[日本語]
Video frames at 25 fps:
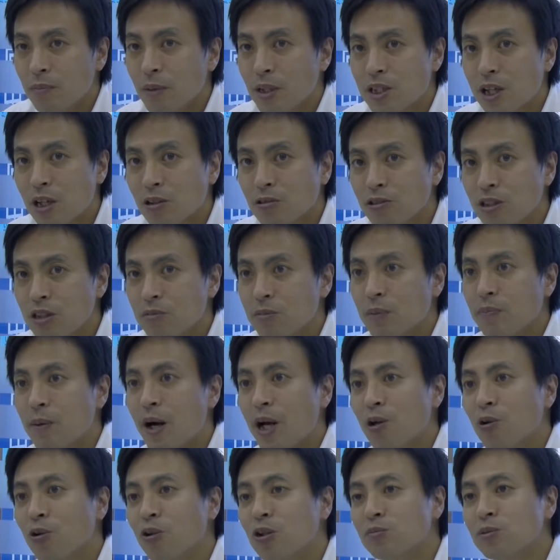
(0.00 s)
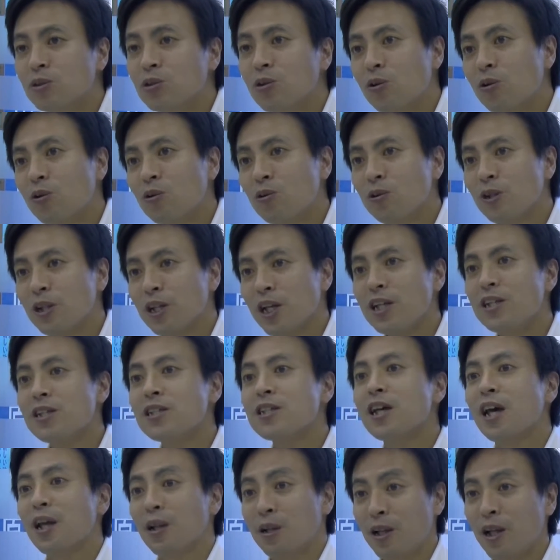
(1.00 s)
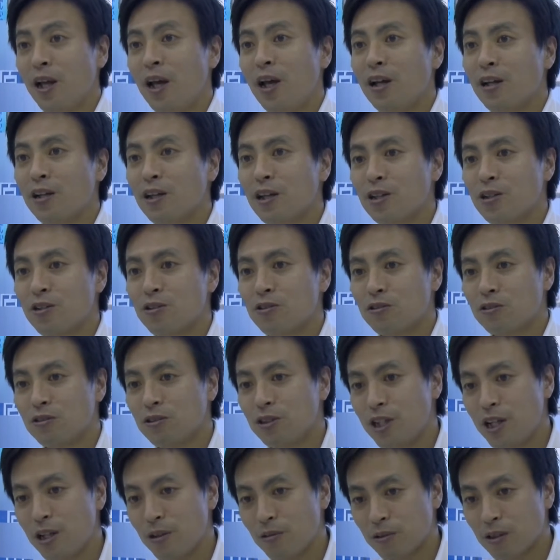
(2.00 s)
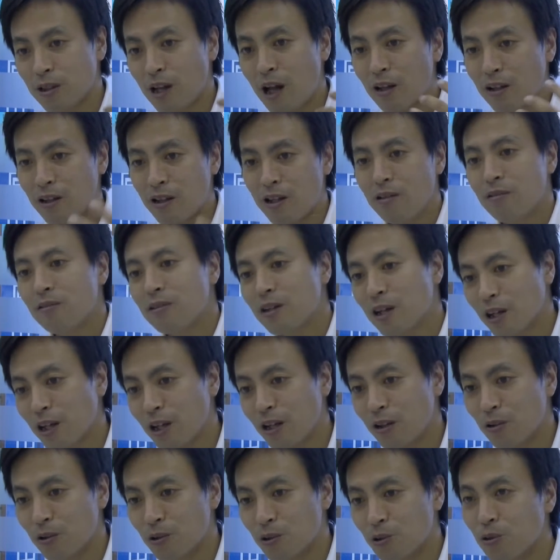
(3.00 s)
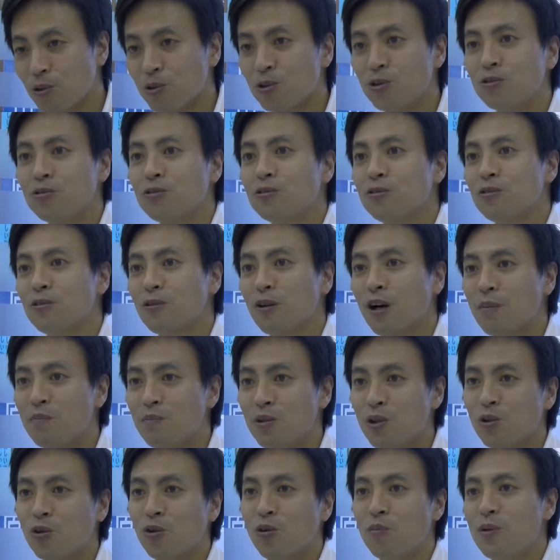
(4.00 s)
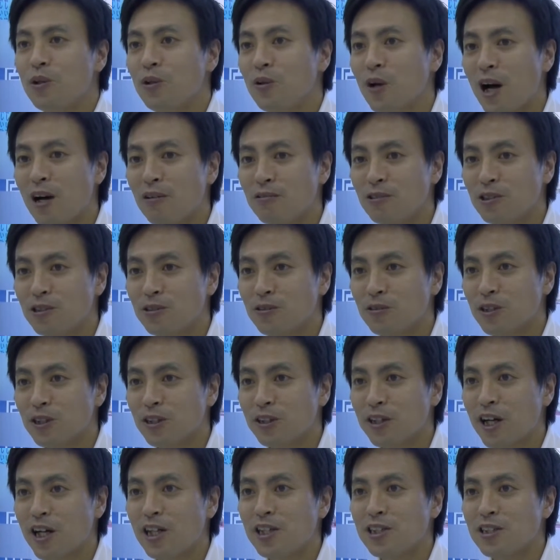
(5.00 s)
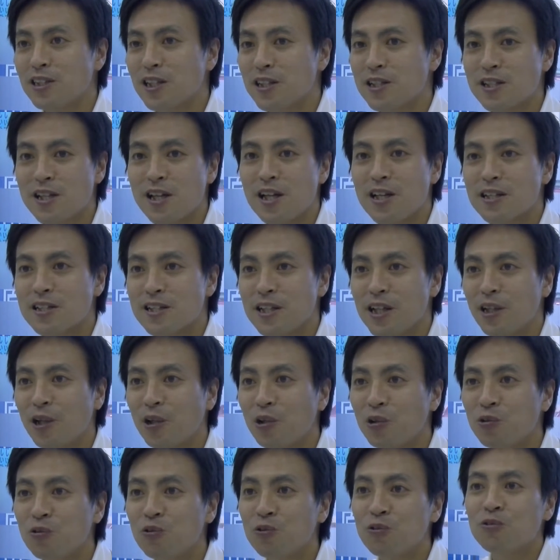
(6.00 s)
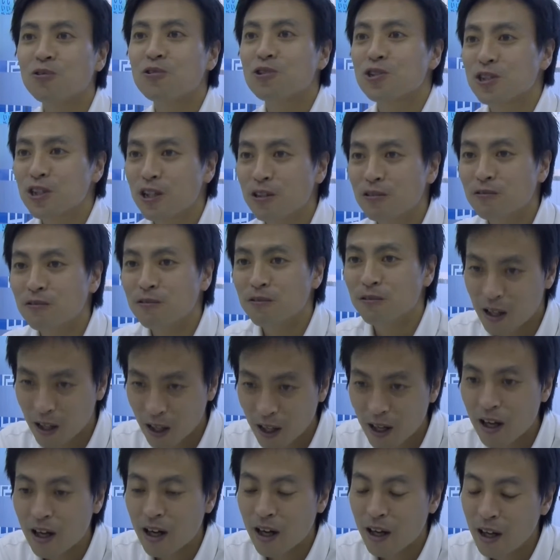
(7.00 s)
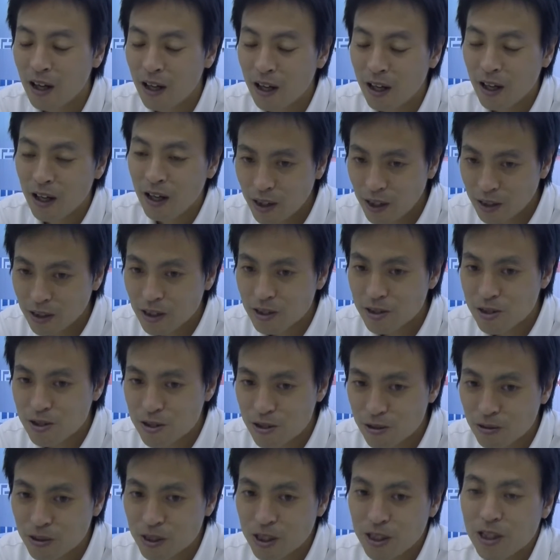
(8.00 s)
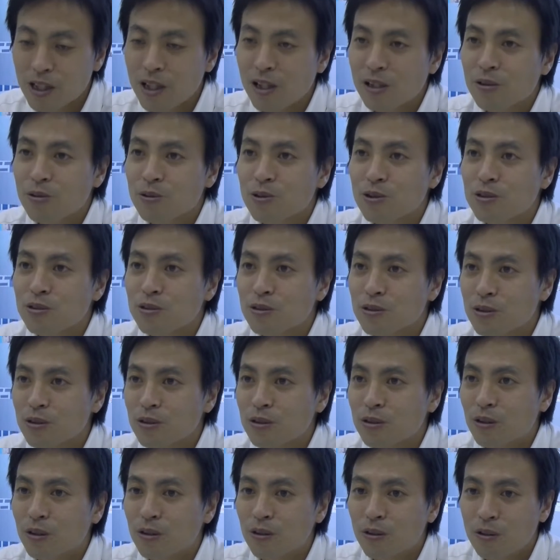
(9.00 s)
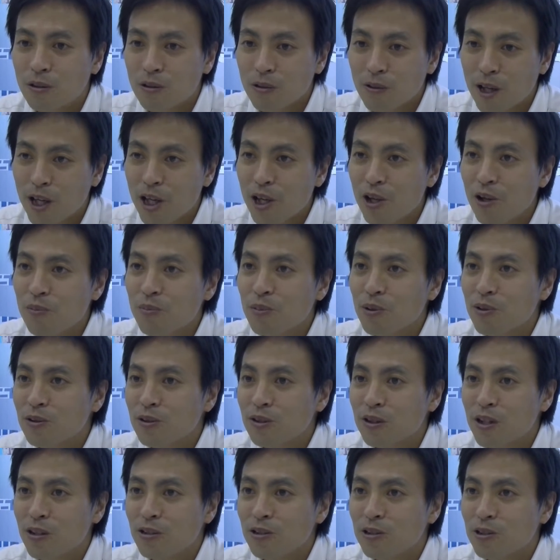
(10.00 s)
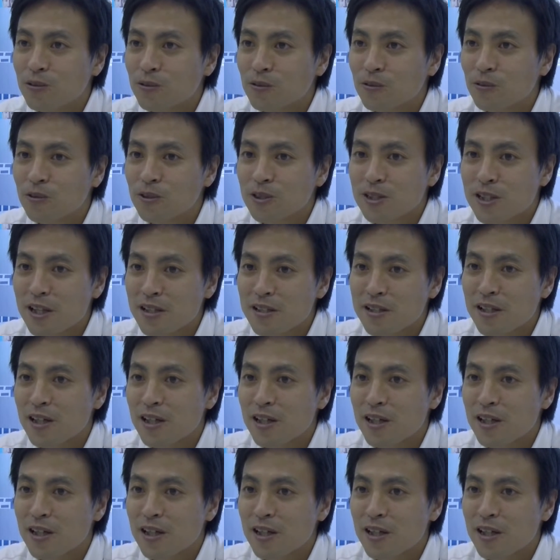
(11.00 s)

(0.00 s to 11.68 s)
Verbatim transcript: まあ、ざっくり言えばマイホームローン減税って結局家を建てるだけの余裕とか見込みのある人に対して税制で優遇してるんだからあえて強い言い方をするとお金を持ってる人を支